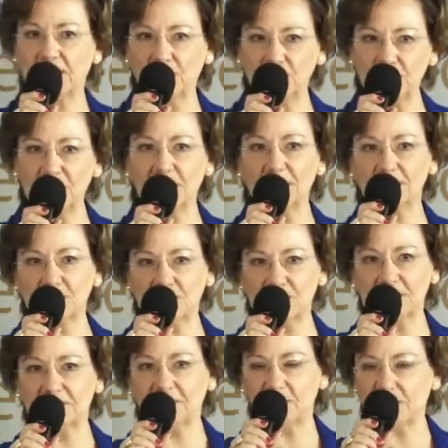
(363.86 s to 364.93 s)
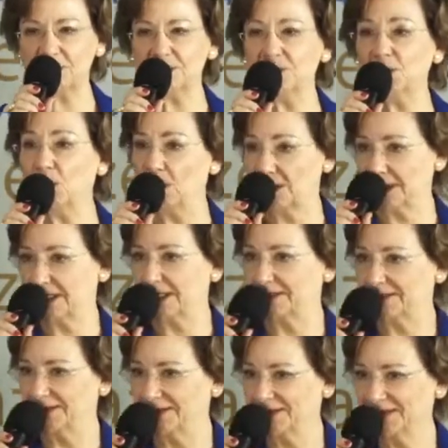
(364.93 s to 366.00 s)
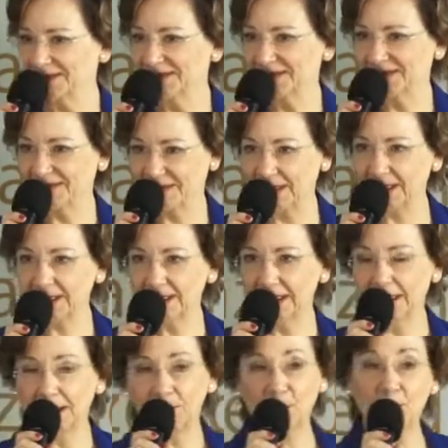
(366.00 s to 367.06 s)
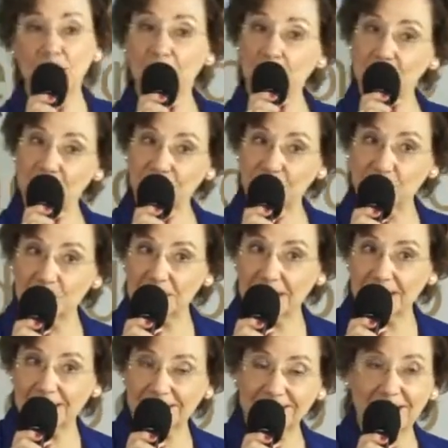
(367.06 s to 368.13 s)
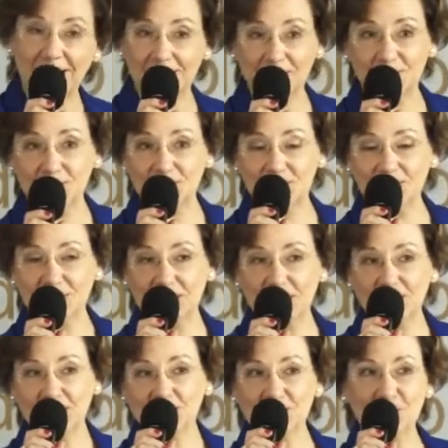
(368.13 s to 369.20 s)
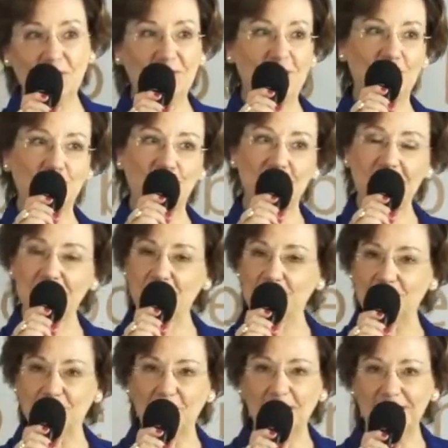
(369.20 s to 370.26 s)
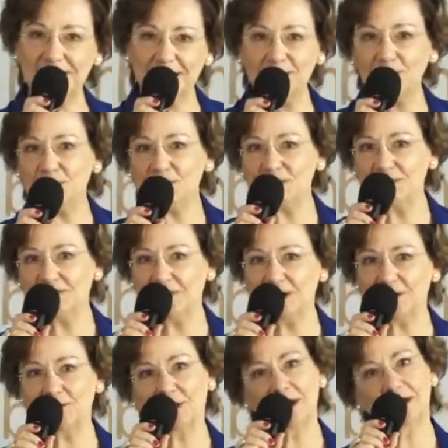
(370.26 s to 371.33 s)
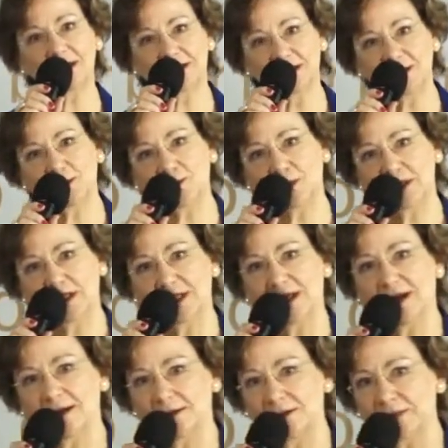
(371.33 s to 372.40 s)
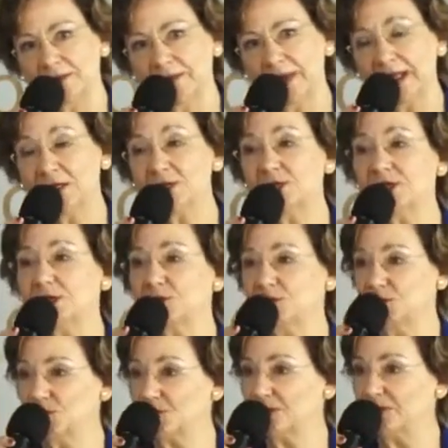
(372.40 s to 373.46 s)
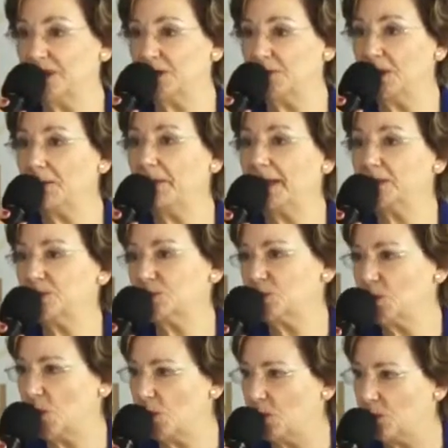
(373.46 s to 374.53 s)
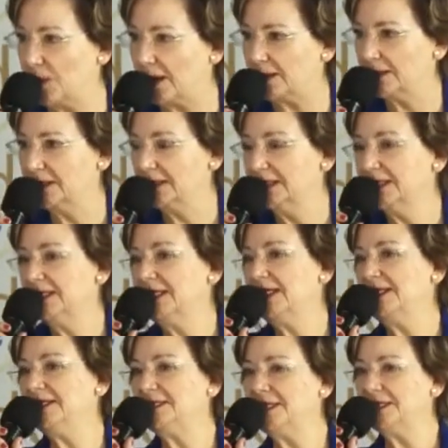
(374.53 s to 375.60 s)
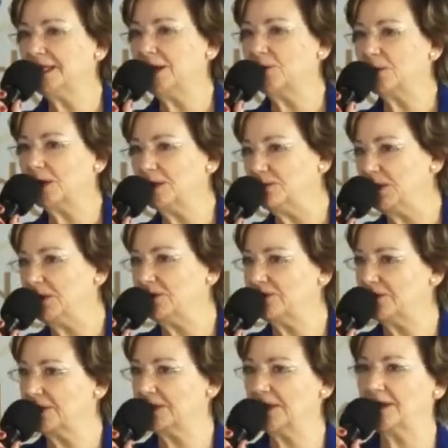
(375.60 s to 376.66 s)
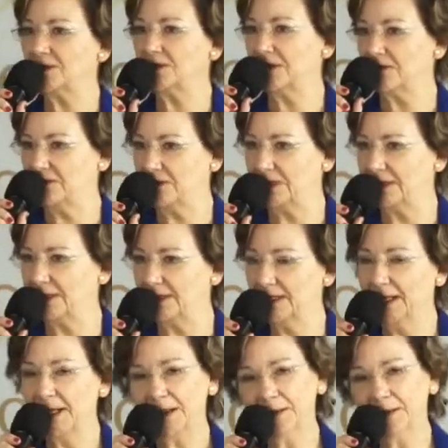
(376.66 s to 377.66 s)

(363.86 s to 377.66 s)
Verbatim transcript: é única e exclusivamente nossa. Né? Porque nós fomos alertados. Os benfeitores espirituais sempre estiveram alertando a humanidade. Jesus veio em pessoa ensinar o caminho, a verdade e a vida.